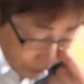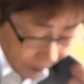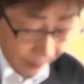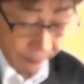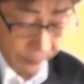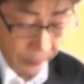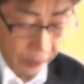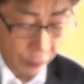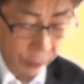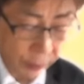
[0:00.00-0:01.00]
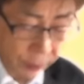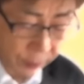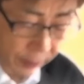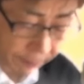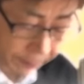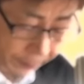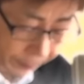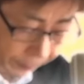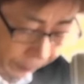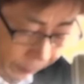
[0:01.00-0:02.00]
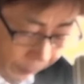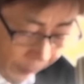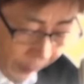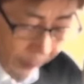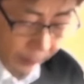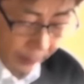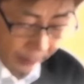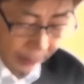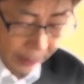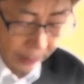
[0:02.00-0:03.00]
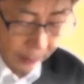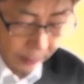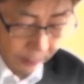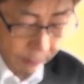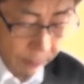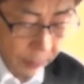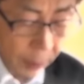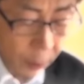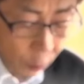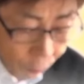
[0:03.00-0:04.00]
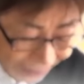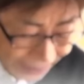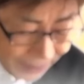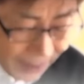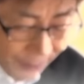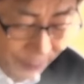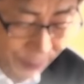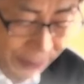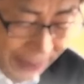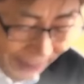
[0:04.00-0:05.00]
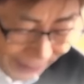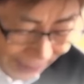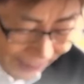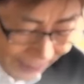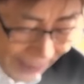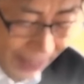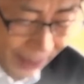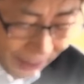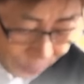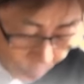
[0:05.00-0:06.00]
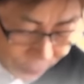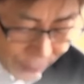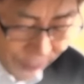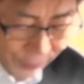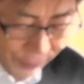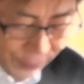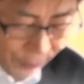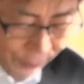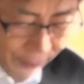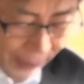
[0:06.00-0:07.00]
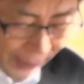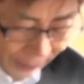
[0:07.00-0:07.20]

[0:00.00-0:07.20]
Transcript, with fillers: 彼はその後幾日か考え詰めた末に神田の半七のところへ駆け込んだ